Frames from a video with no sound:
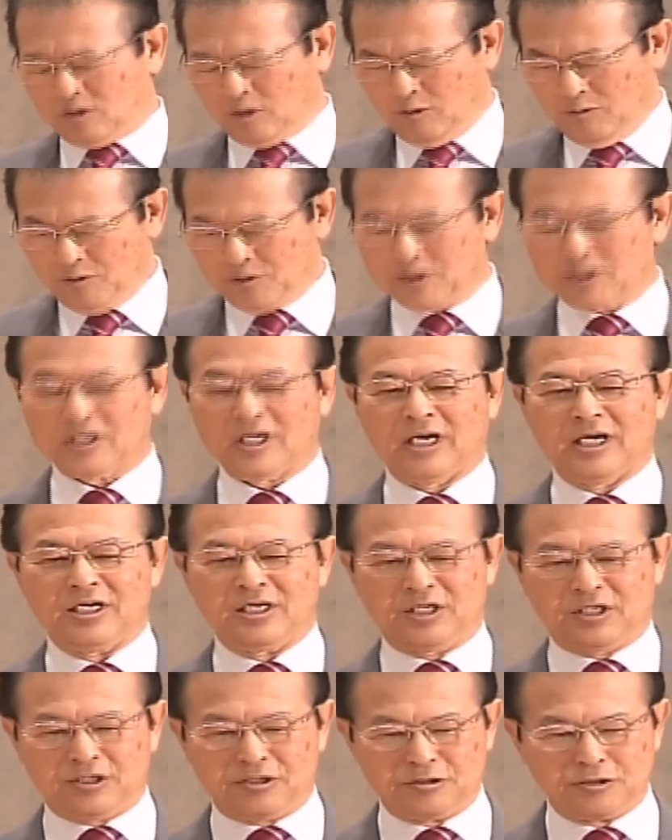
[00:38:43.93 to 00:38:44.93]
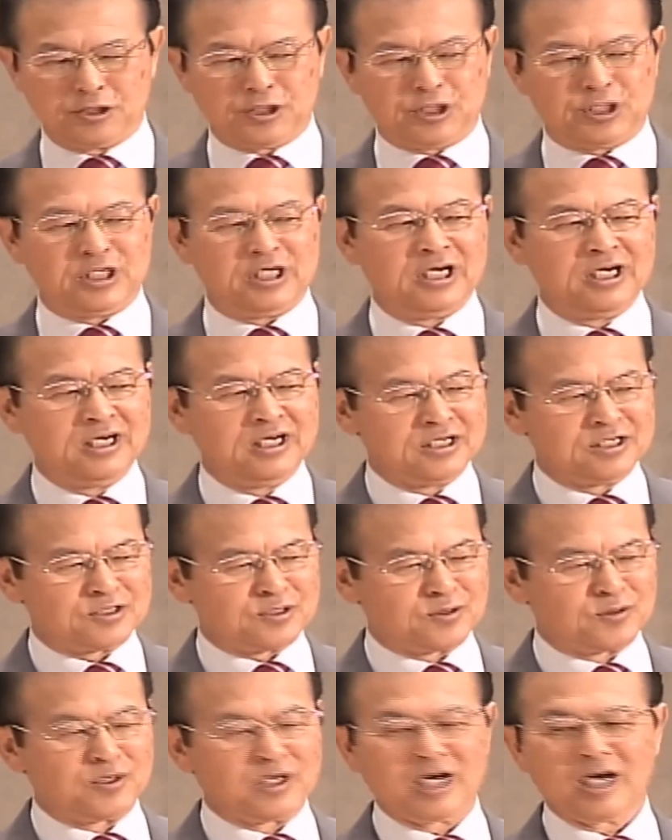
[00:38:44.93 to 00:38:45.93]
最も辛い苦しい
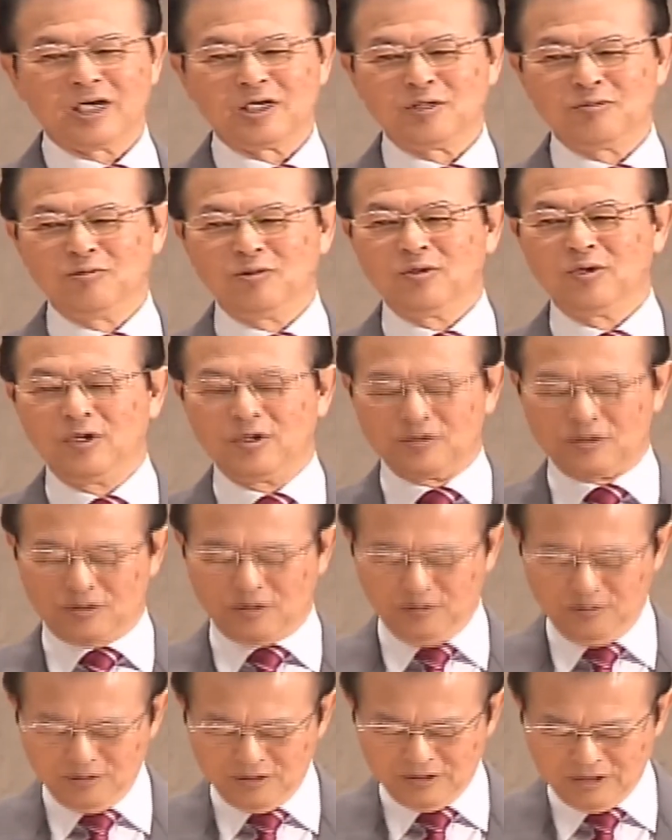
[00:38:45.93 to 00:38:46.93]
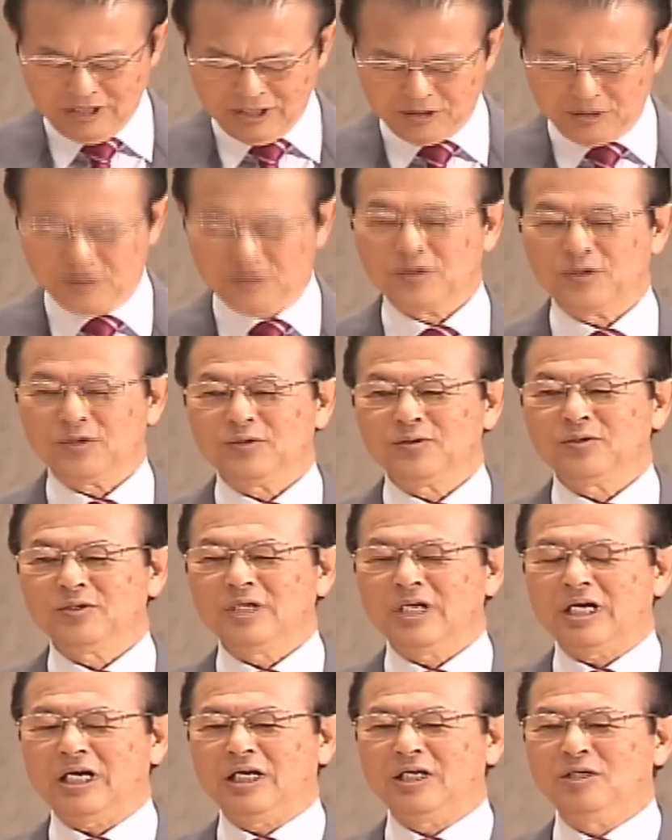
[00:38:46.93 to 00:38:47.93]
その中にもどんな状況の
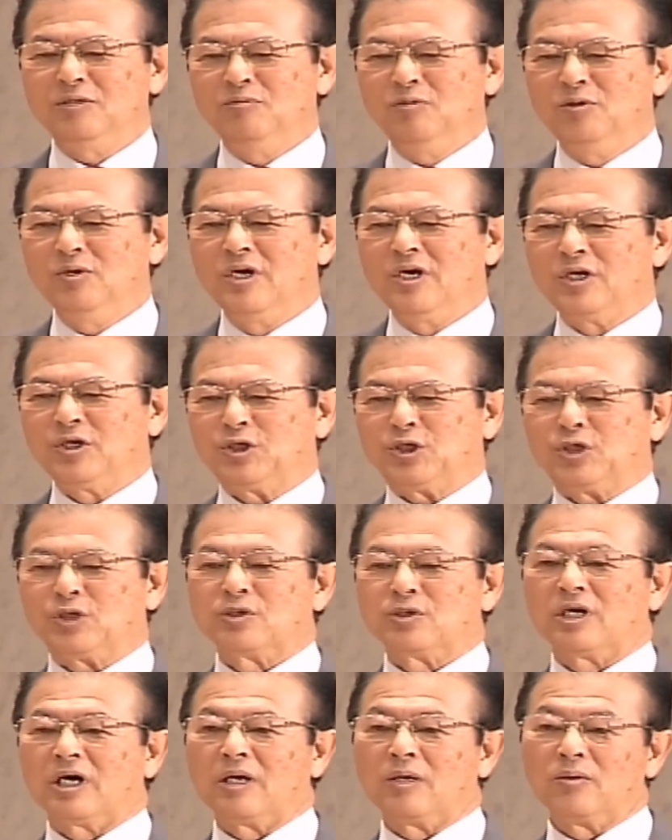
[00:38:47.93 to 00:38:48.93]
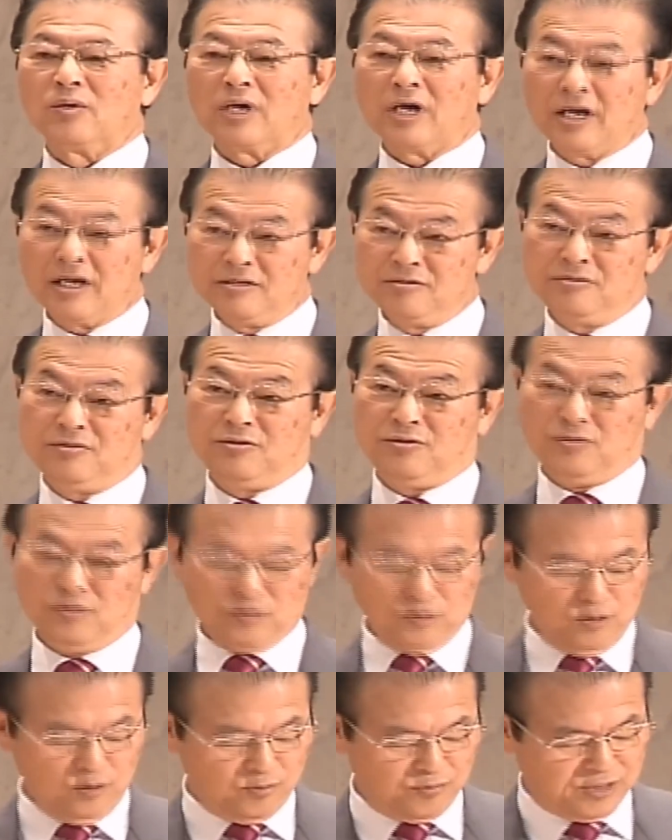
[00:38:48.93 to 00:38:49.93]
中にも主がおられるという
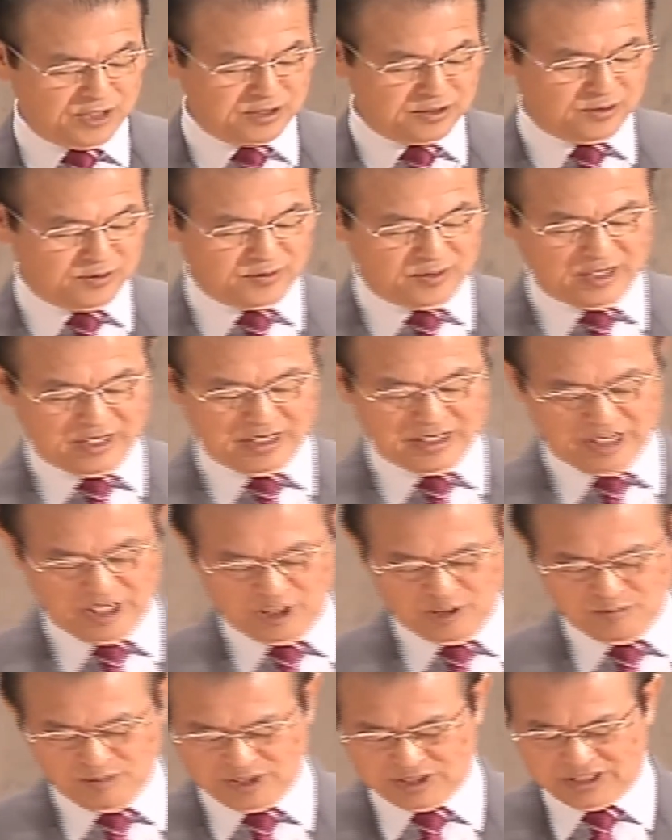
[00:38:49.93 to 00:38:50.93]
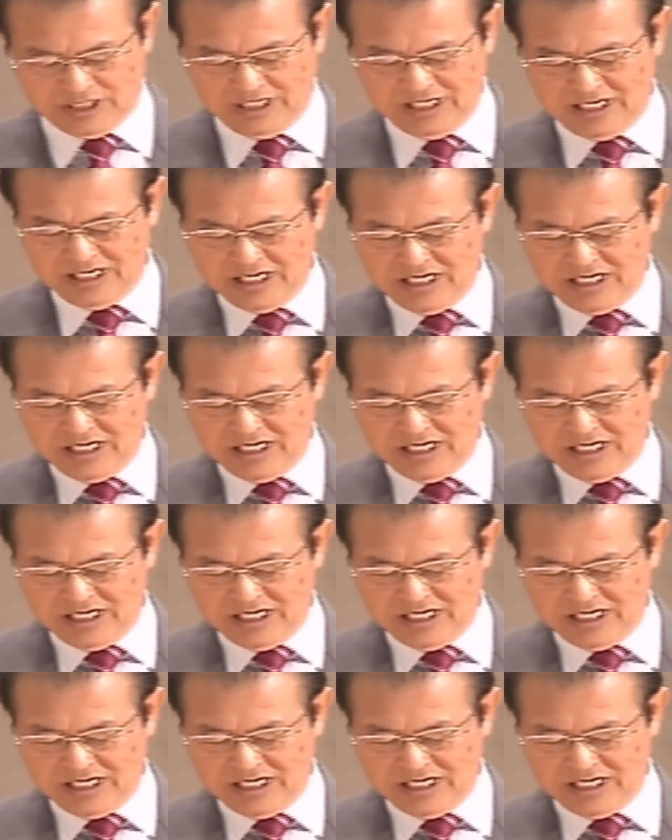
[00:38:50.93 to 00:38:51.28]
ことを見ることができます